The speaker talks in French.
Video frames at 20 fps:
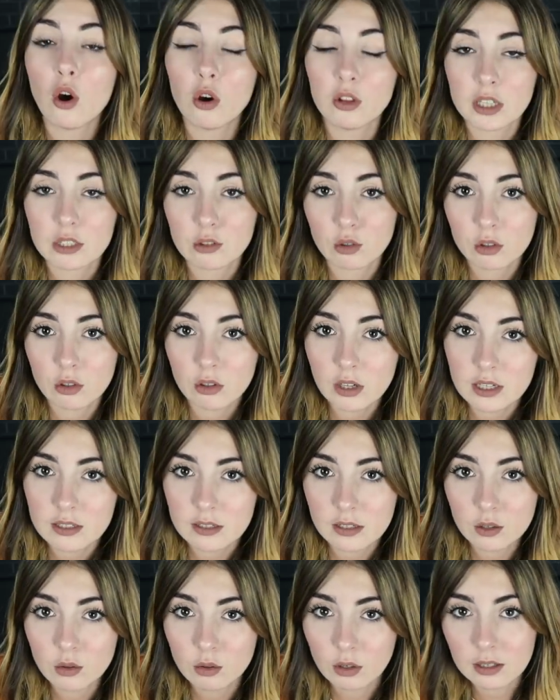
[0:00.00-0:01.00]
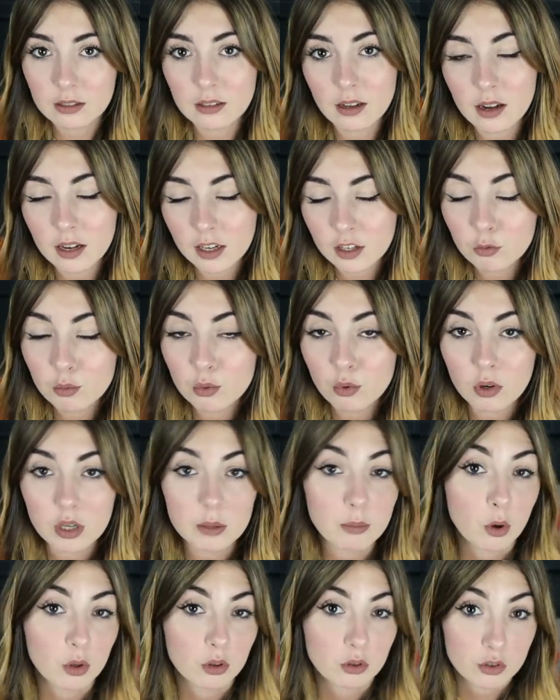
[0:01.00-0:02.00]
en attendant que la sécurité arrive pour
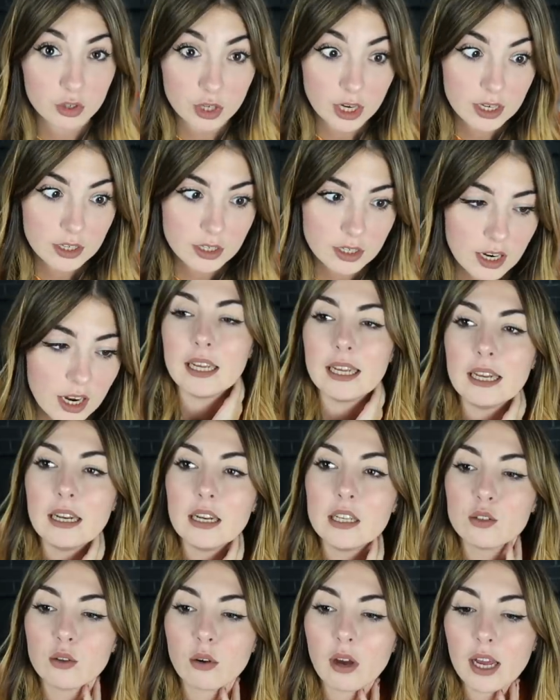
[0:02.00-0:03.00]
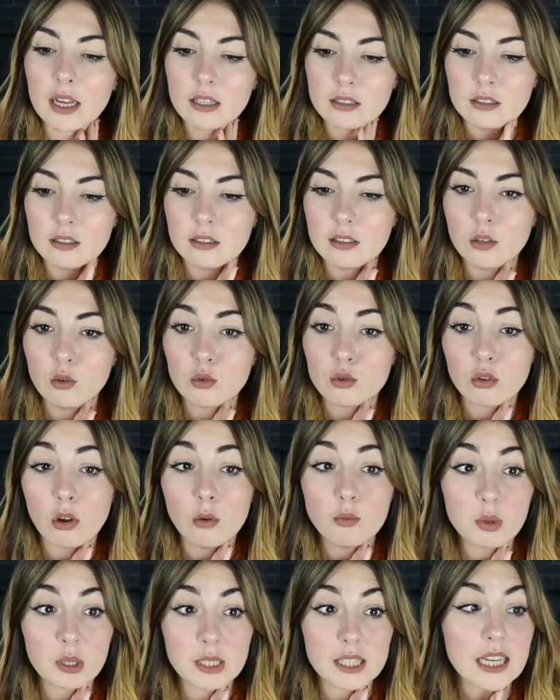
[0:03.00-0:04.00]
les prendre en charge. Et les horaires, c'était le
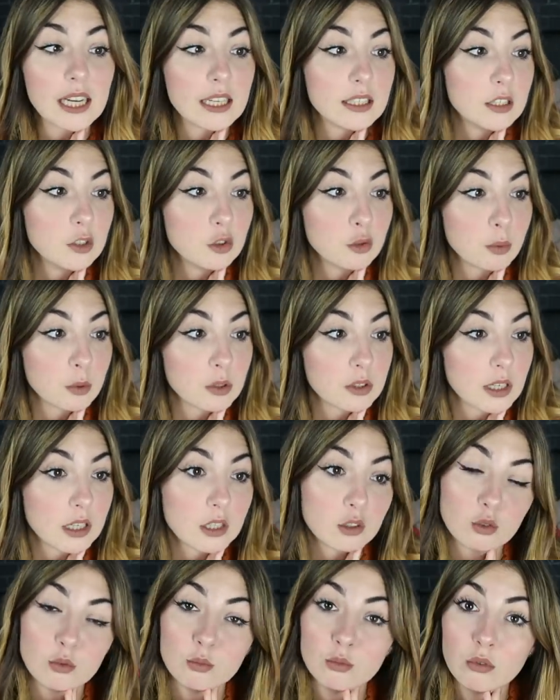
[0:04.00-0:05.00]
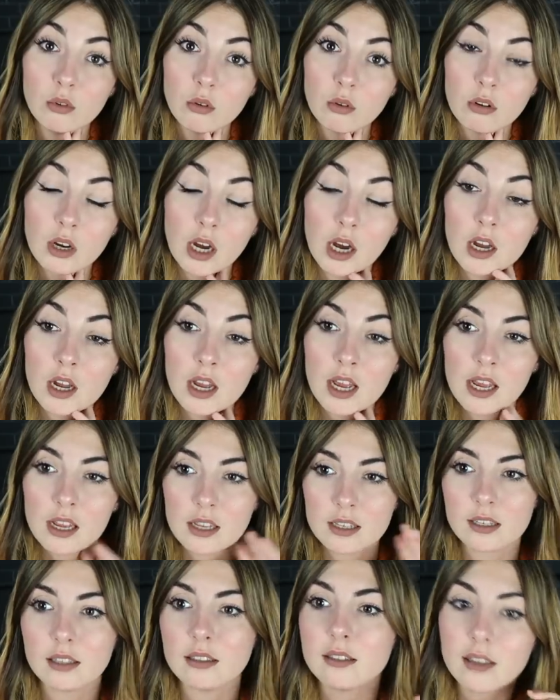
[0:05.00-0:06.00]
seul point négatif, je pense, avec ce boulot-là,
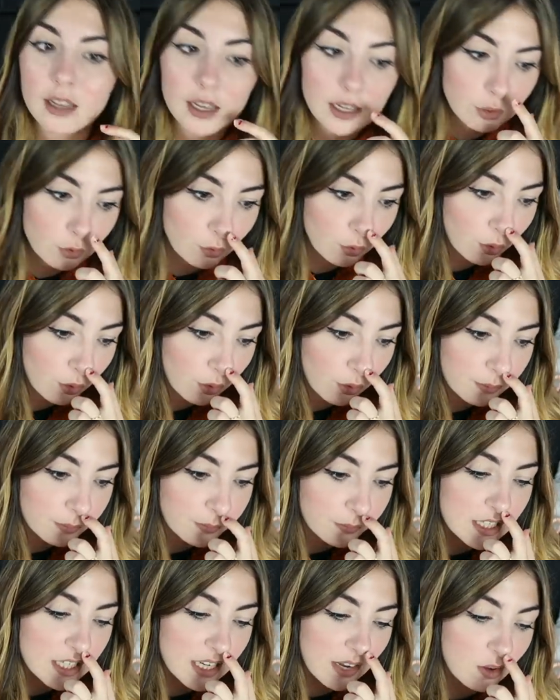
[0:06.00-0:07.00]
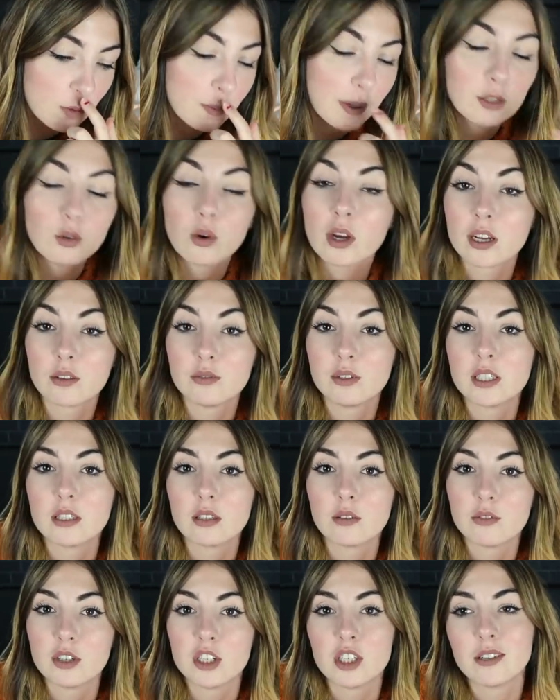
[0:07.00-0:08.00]
c'était que il n'y avait pas d'horaire
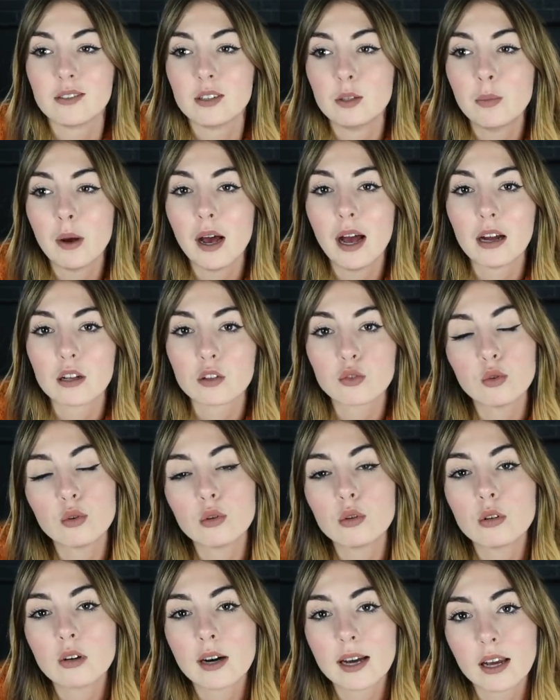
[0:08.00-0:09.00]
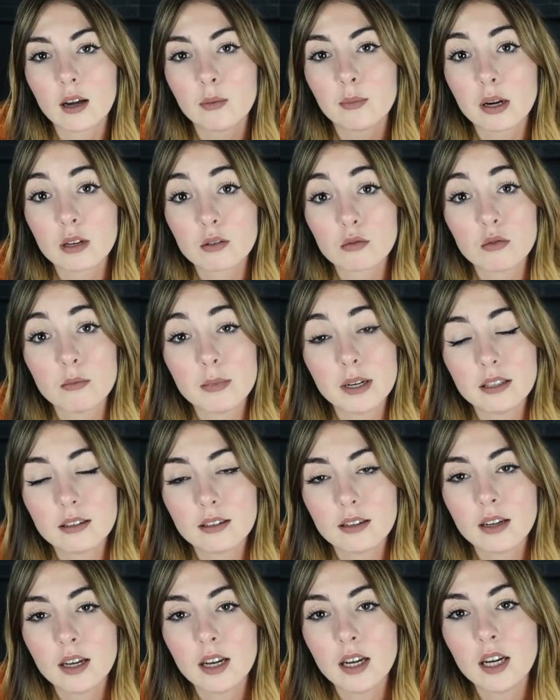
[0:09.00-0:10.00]
fixe en fait, j'avais pas un taux horaire par
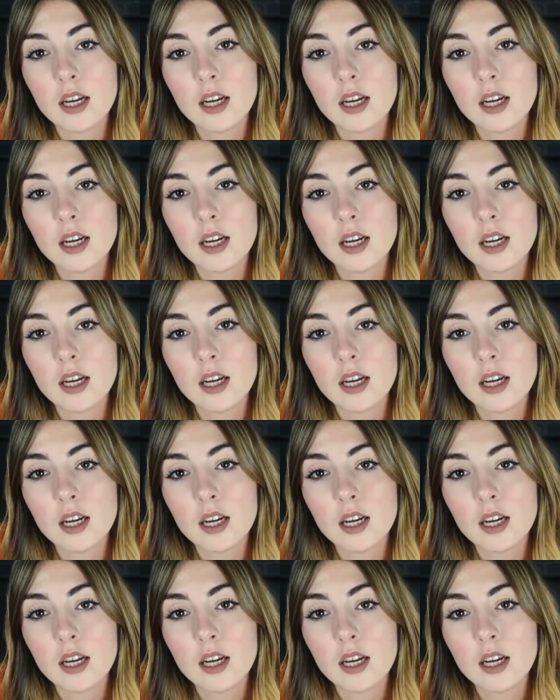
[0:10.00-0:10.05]
semaine